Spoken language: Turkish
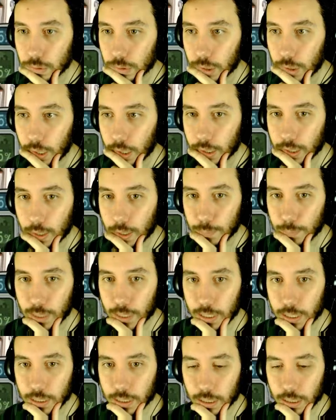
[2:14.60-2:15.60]
Eee
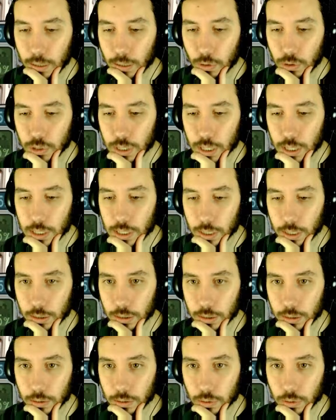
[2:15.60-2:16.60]
raptiyeleri nereye koyacağız lan?
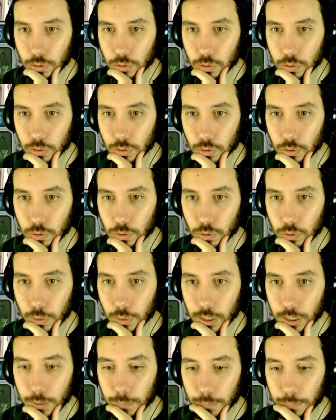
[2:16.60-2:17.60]
Dur
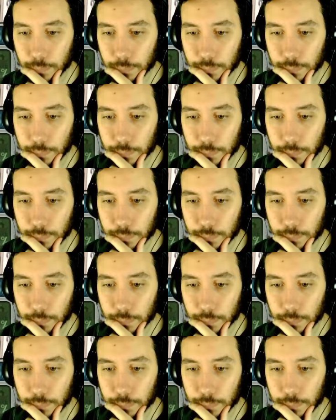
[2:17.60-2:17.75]
bakayım.